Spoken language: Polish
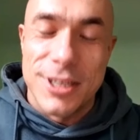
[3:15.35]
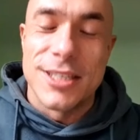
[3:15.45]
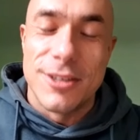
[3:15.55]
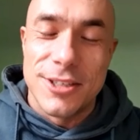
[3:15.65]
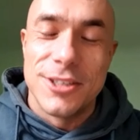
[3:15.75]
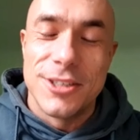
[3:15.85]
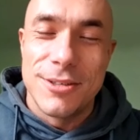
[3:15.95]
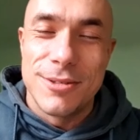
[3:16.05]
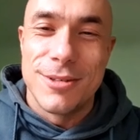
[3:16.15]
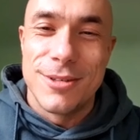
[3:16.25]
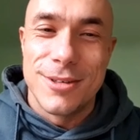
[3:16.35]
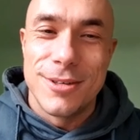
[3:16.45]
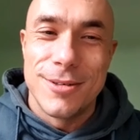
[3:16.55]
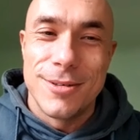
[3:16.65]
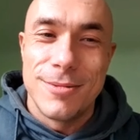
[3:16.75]
jest dosyć e,
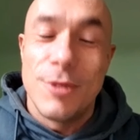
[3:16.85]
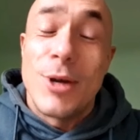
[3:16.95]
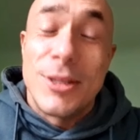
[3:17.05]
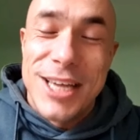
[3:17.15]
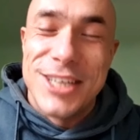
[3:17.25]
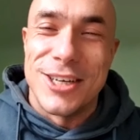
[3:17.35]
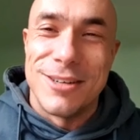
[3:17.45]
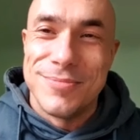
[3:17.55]
no, łatwiejsza.